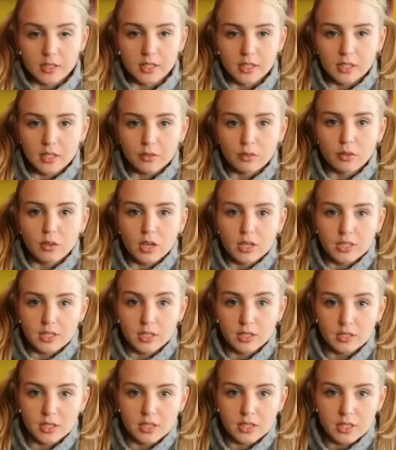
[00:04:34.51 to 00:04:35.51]
Я давно
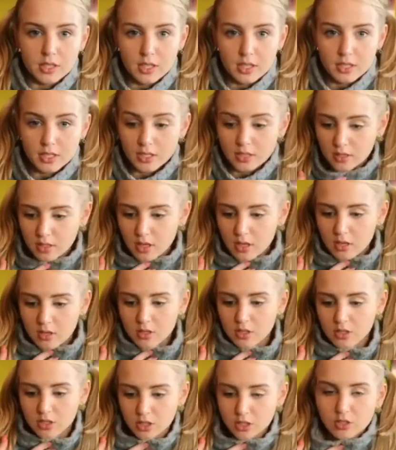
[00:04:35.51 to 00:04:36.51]
хотела тебе сказать,
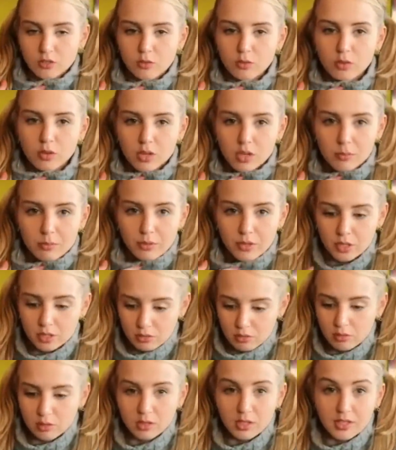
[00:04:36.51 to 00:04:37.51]
сейчас в горле
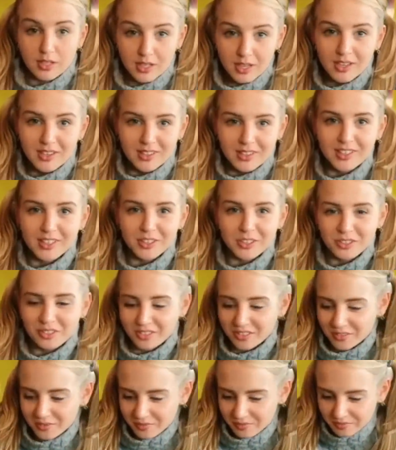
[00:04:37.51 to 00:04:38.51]
пересохло, а я в
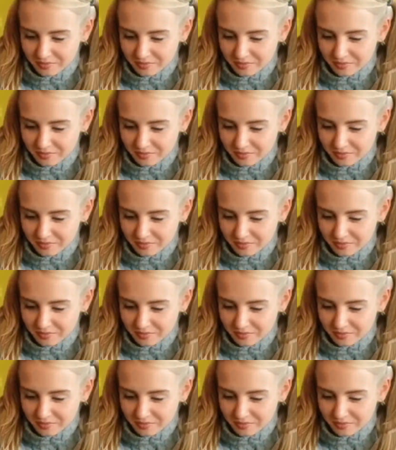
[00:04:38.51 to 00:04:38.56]
окно.